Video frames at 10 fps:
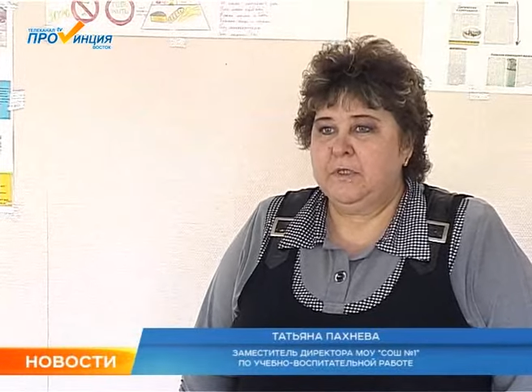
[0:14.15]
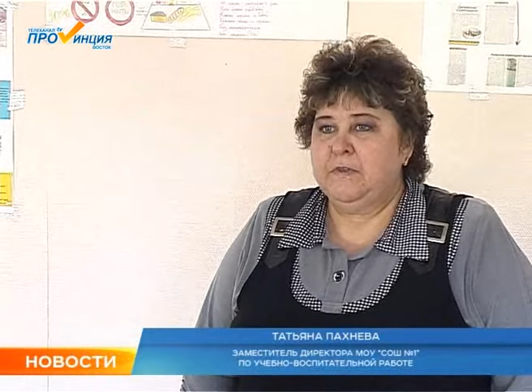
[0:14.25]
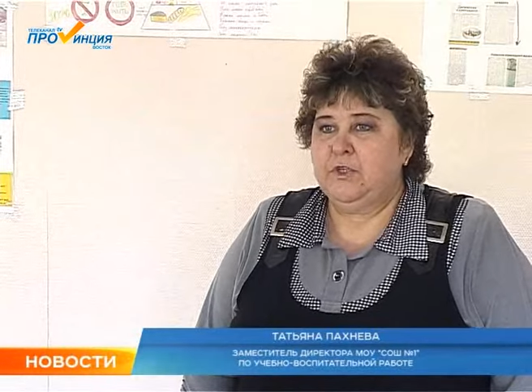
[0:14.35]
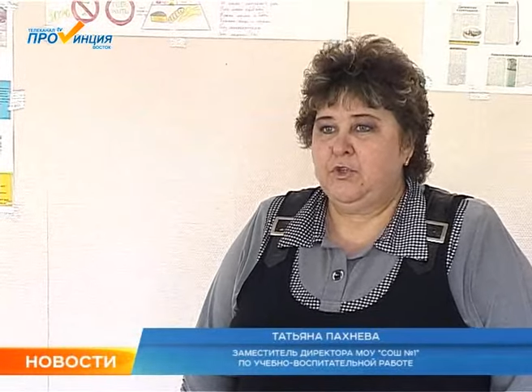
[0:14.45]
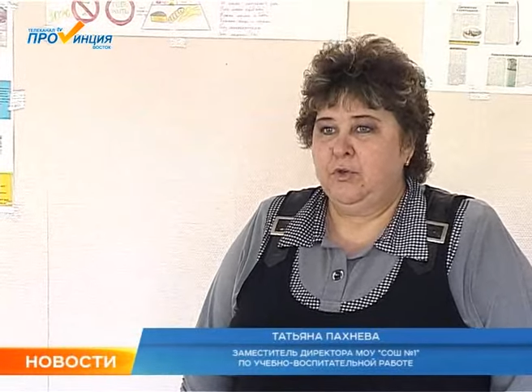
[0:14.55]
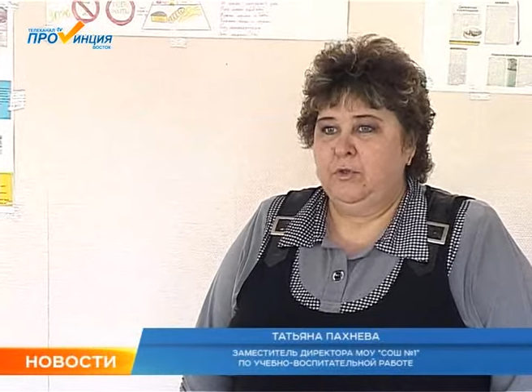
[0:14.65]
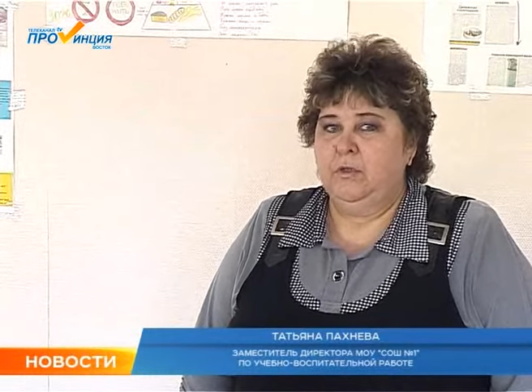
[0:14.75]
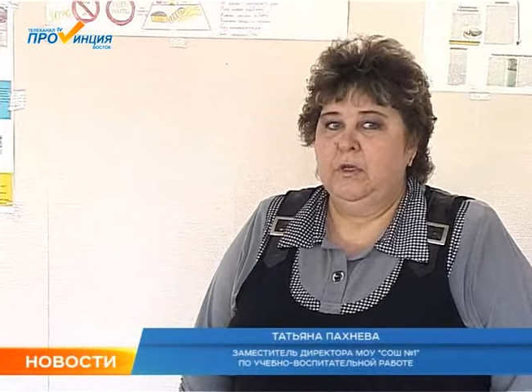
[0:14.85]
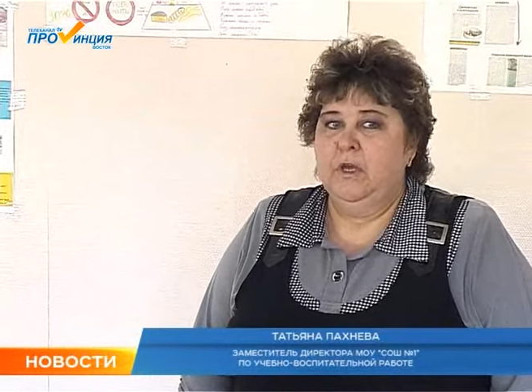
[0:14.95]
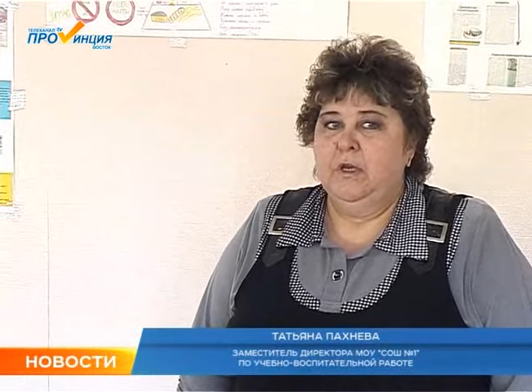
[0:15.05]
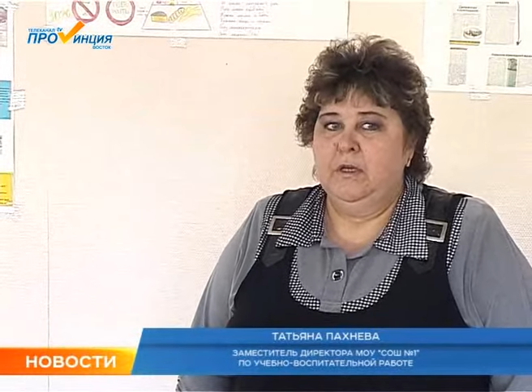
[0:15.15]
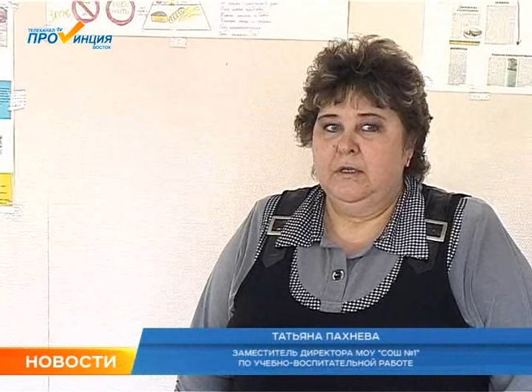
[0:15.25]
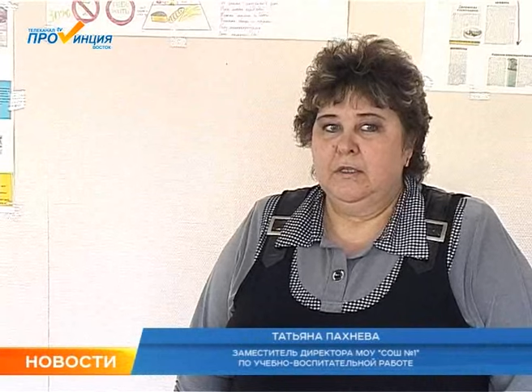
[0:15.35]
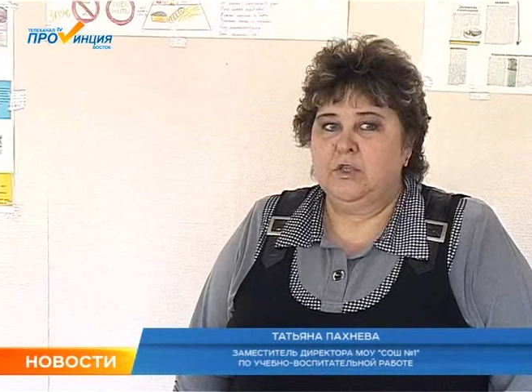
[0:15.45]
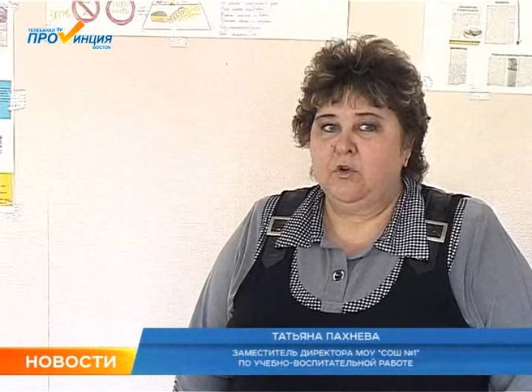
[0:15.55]
посвящен
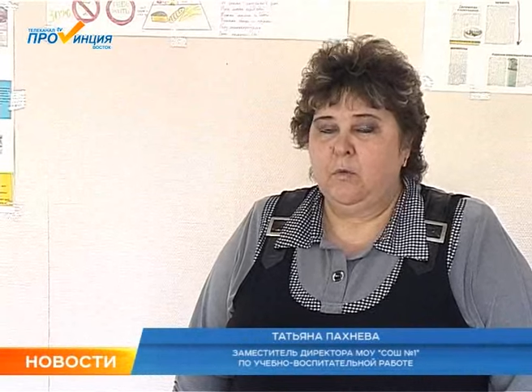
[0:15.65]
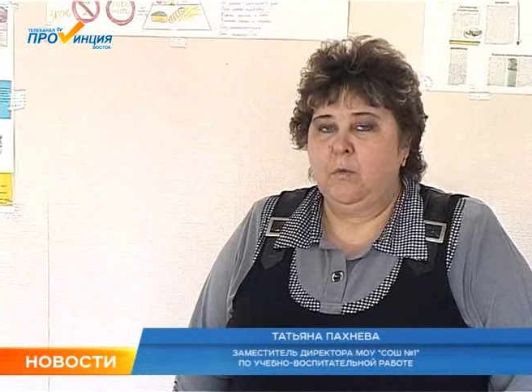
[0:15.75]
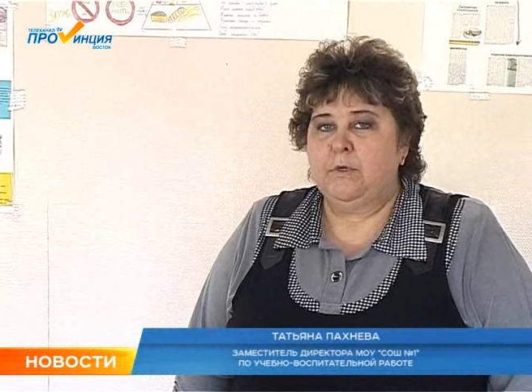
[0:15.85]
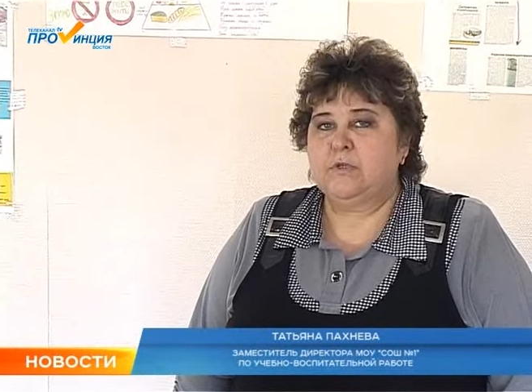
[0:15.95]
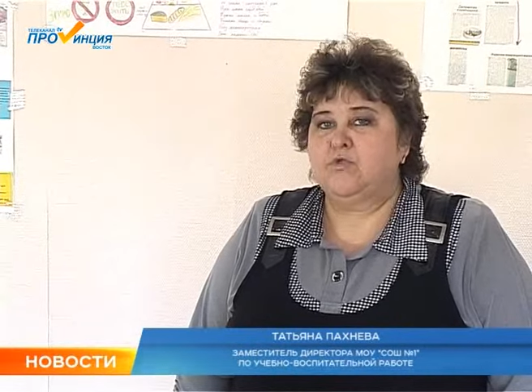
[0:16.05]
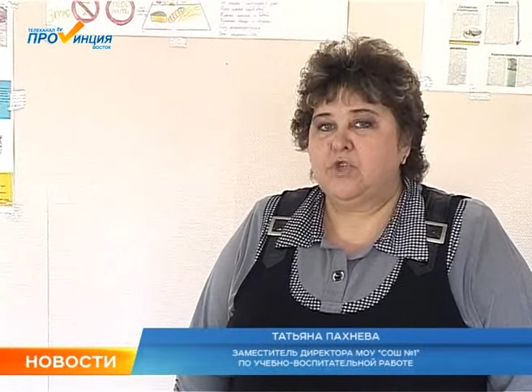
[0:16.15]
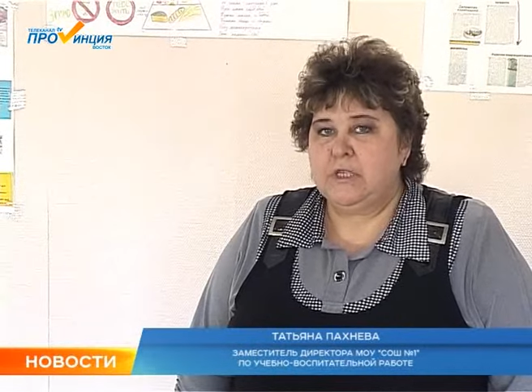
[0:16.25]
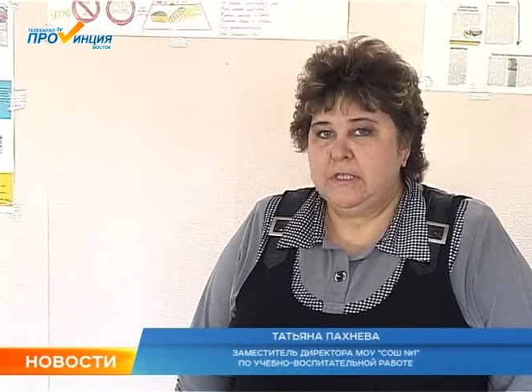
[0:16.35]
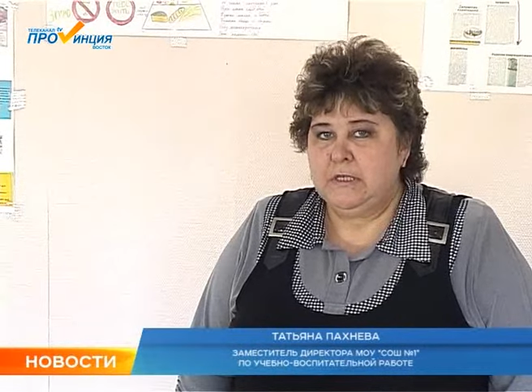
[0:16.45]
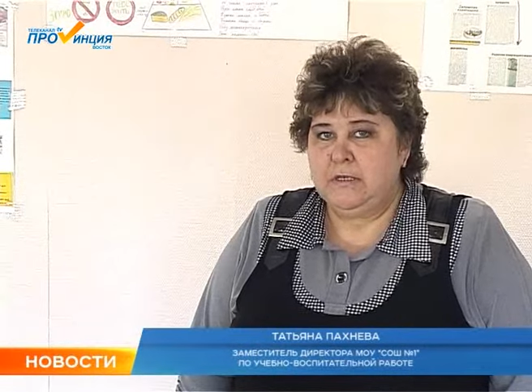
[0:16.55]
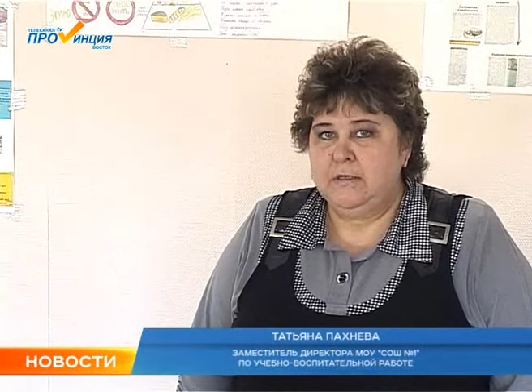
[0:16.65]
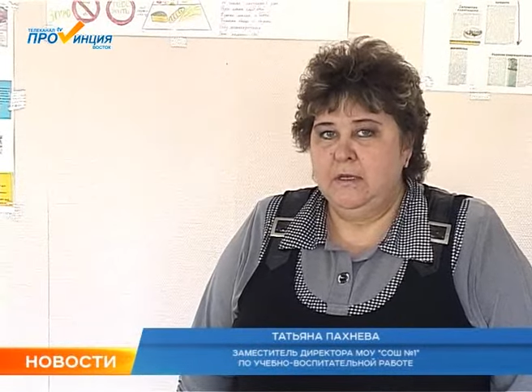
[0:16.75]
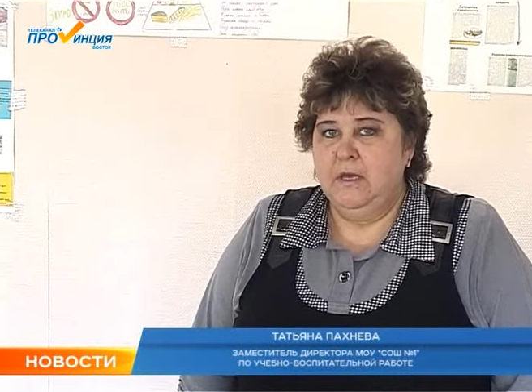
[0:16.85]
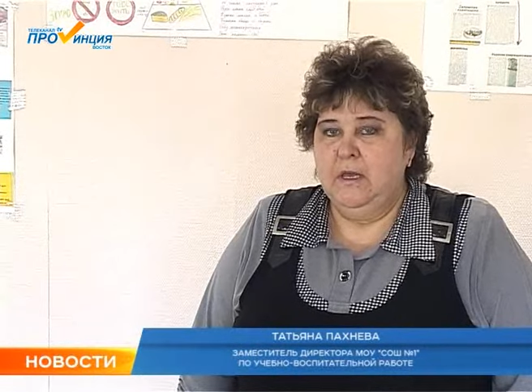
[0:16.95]
э, здоровому образу жизни,